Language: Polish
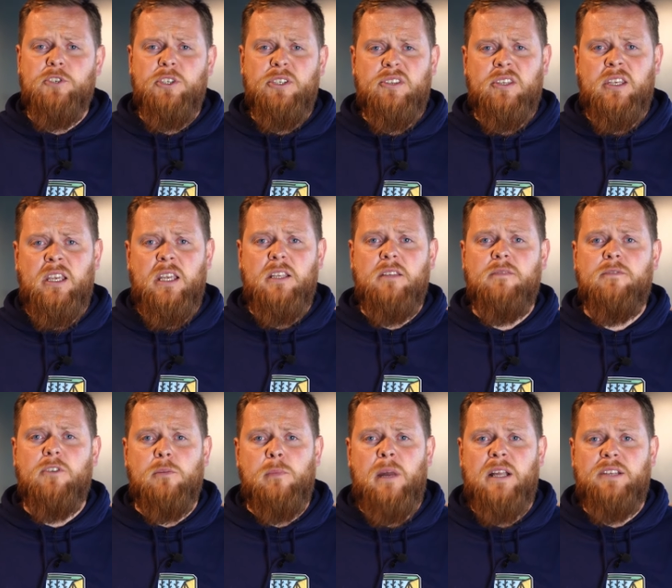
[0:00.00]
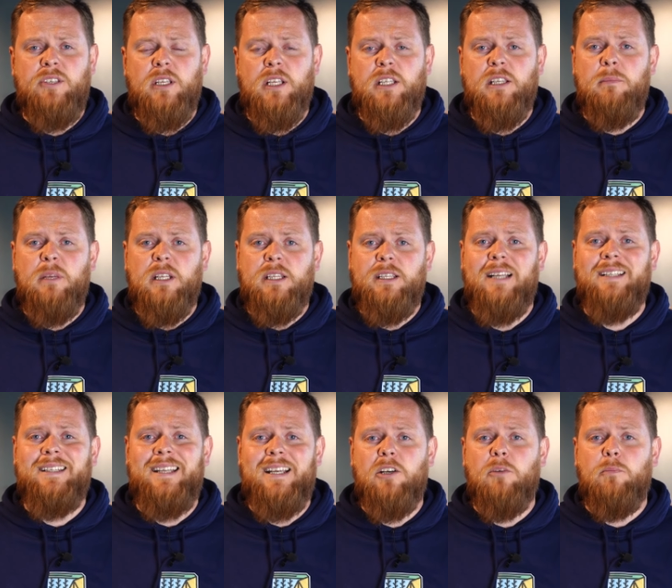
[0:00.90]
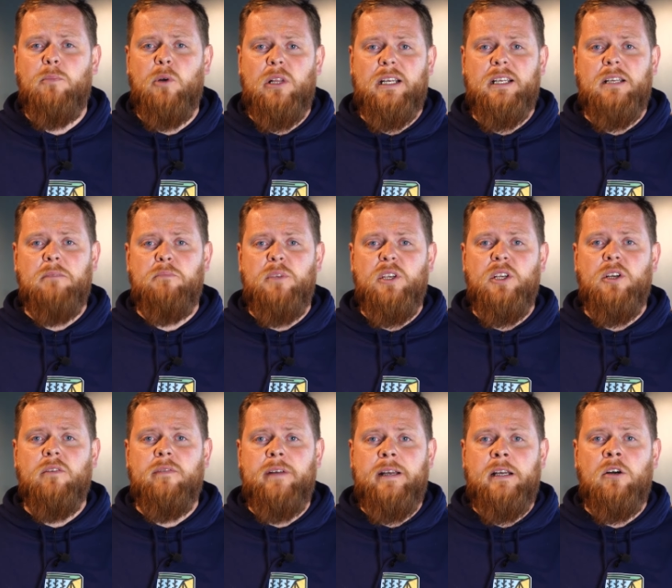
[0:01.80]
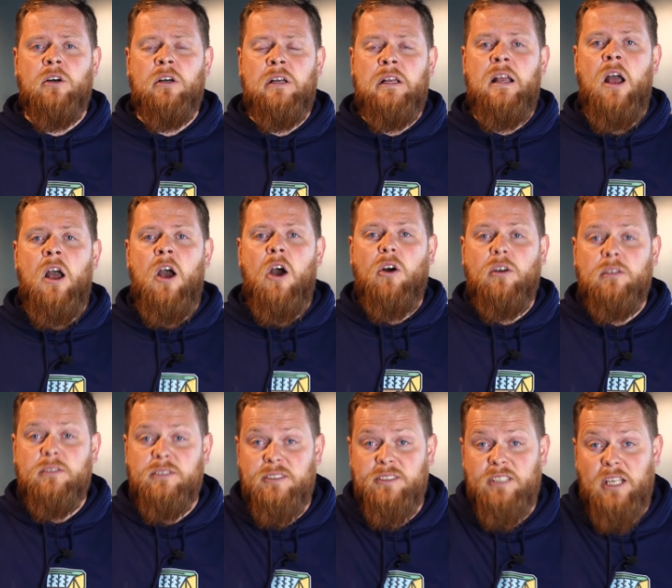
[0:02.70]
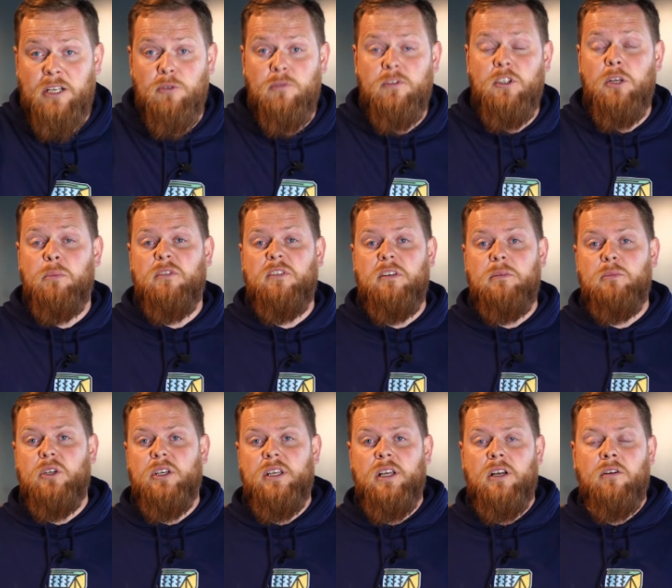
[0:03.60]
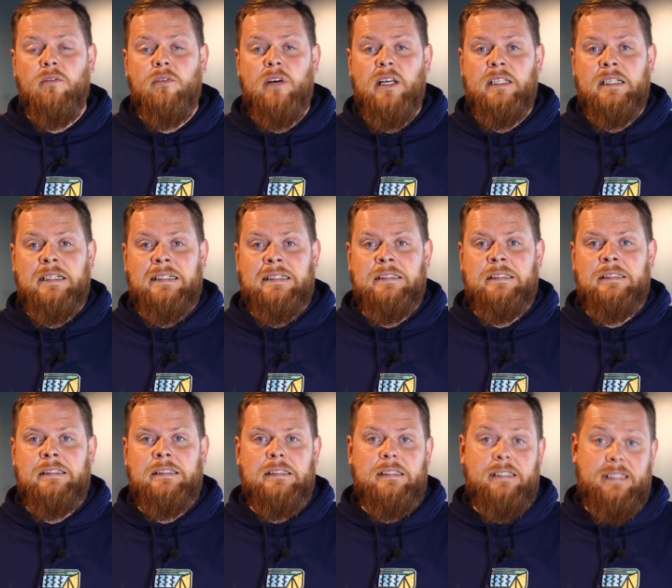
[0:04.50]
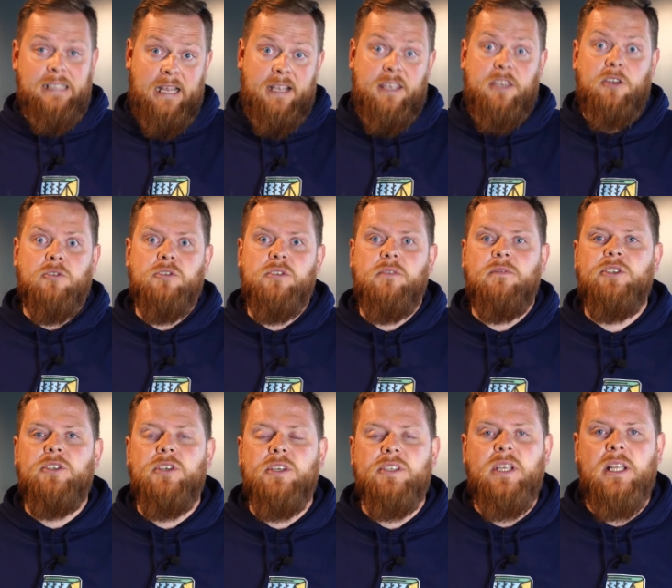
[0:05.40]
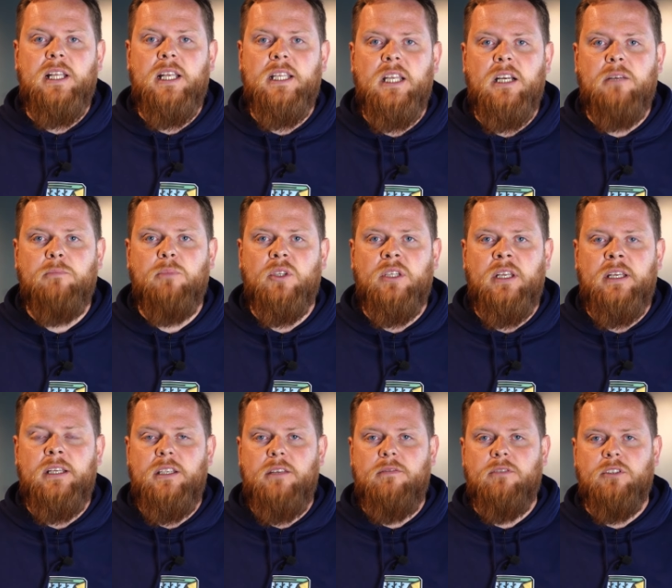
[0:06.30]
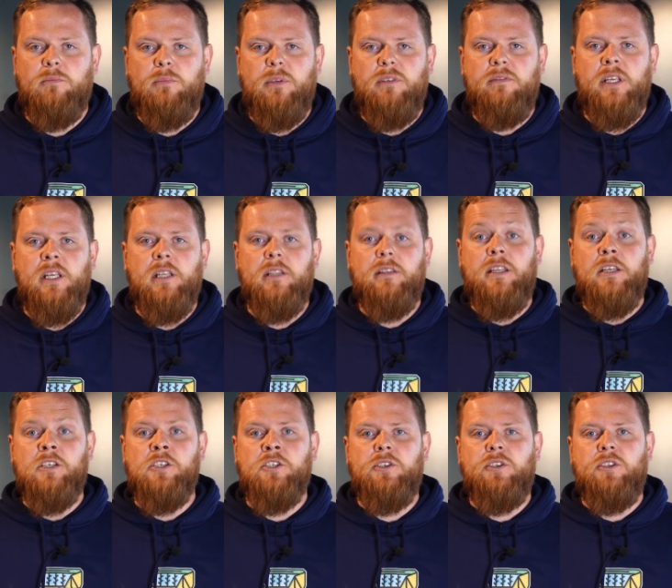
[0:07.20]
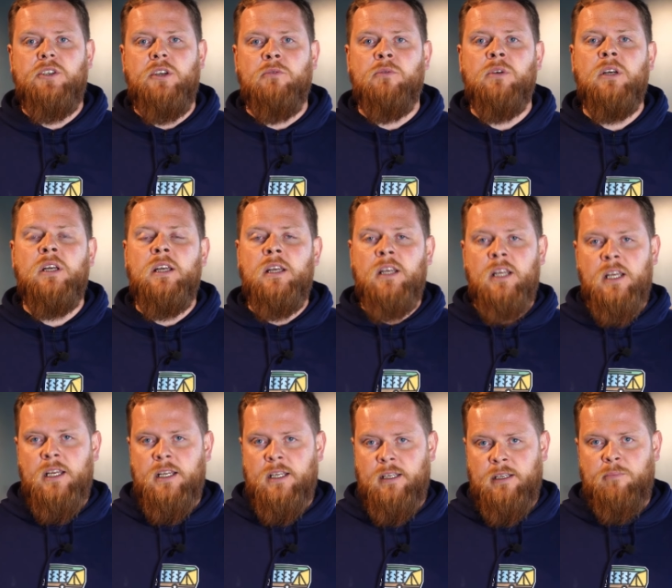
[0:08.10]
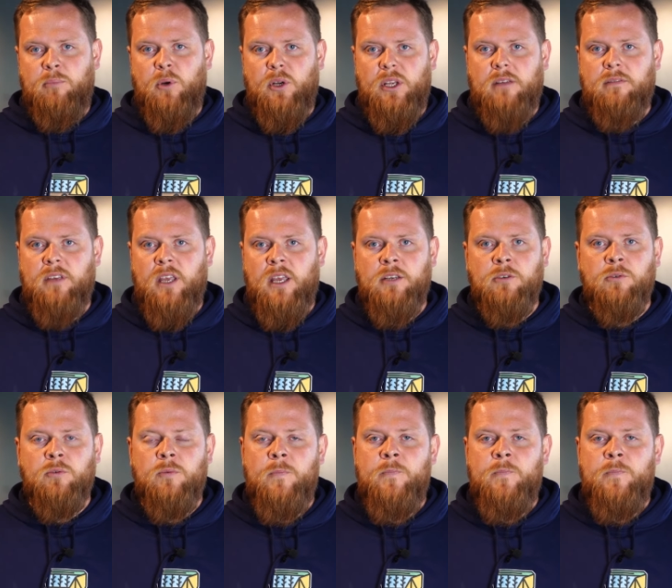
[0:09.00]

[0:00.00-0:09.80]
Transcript: wszystkie informacje na temat danego pola kempingowego. Zarówno powiemy o jego wadach, jak i oczywiście zaletach, bo te niewątpliwie też się e, pojawiają.